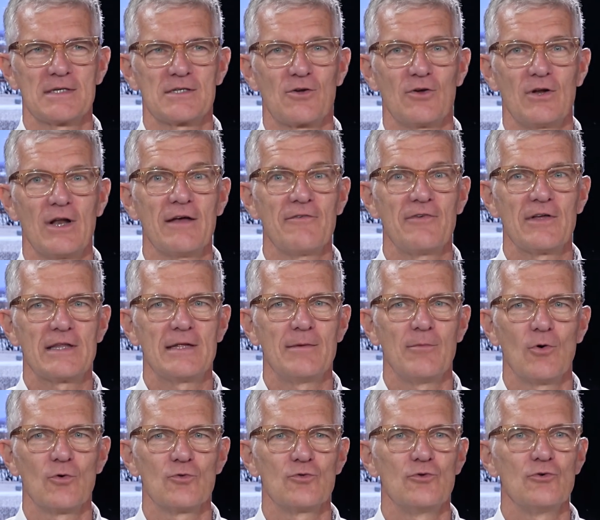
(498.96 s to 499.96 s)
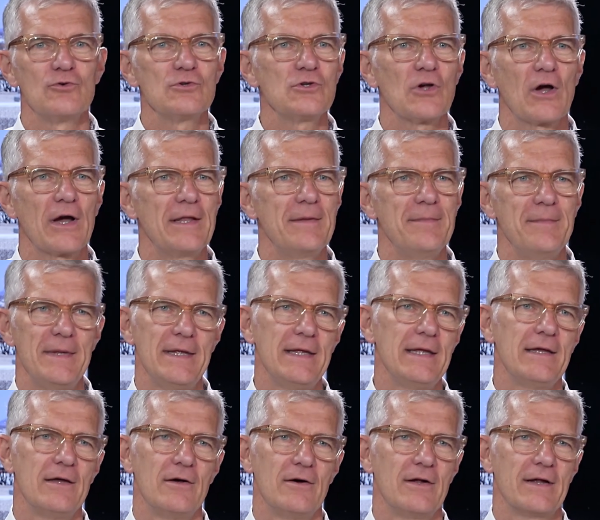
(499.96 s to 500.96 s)
parce que là, effectivement, deux heures et
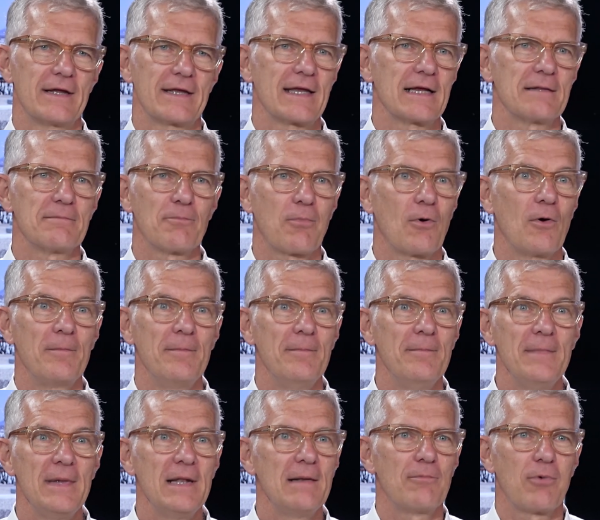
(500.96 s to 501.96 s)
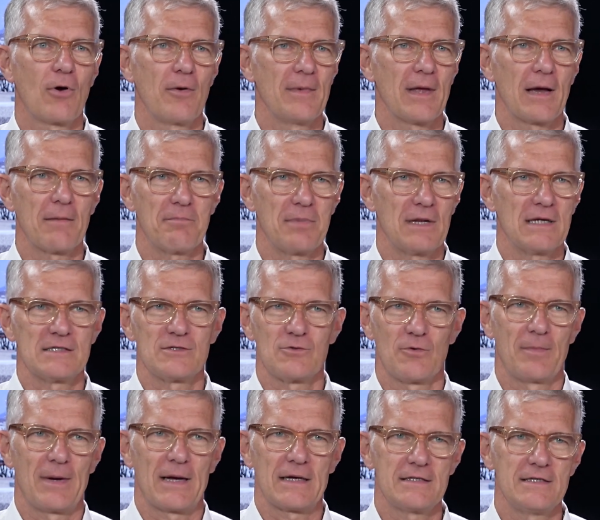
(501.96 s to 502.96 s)
demie, euh, les 4000 premières places
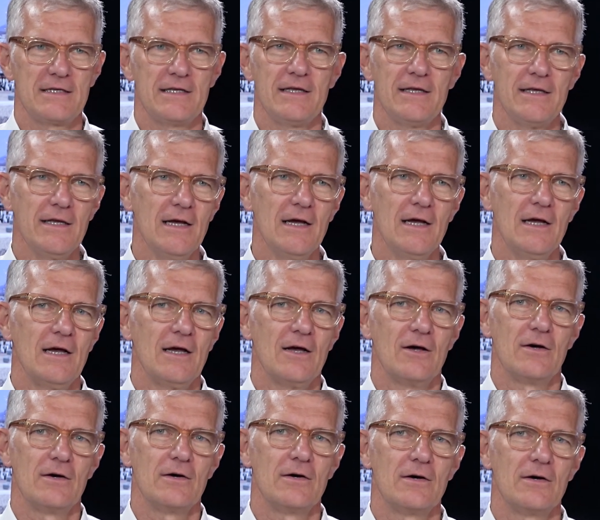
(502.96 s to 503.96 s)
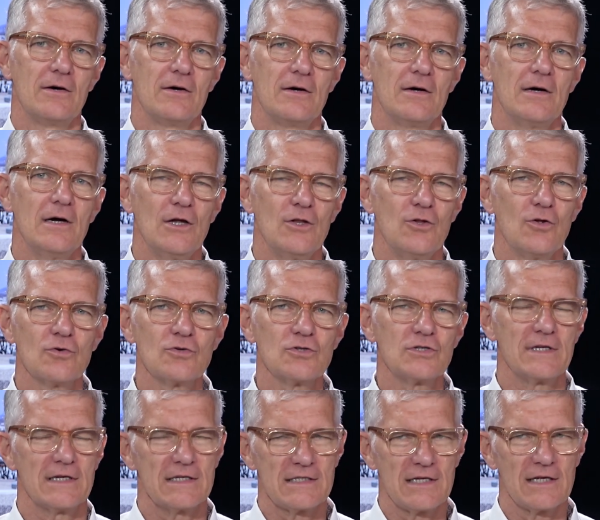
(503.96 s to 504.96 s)
sont parties. Euh, non,
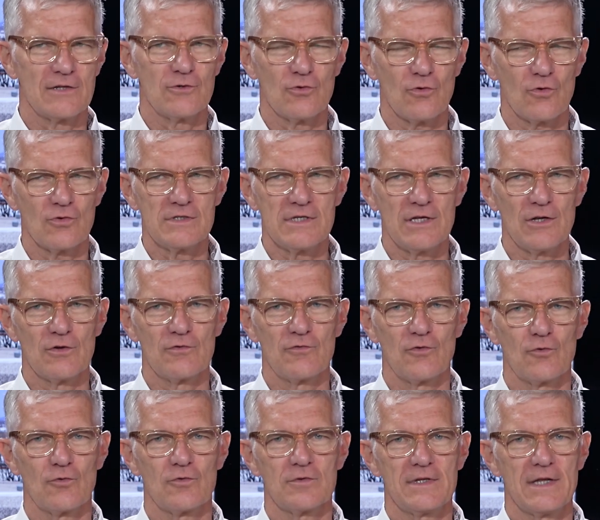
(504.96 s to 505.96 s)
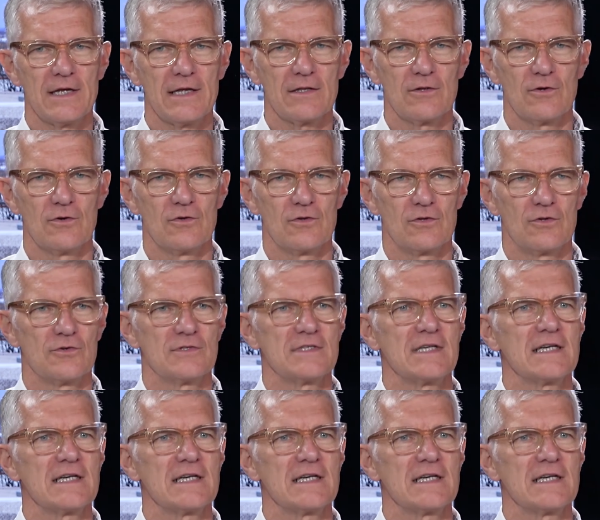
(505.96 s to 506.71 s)
c'est aussi notre volonté de,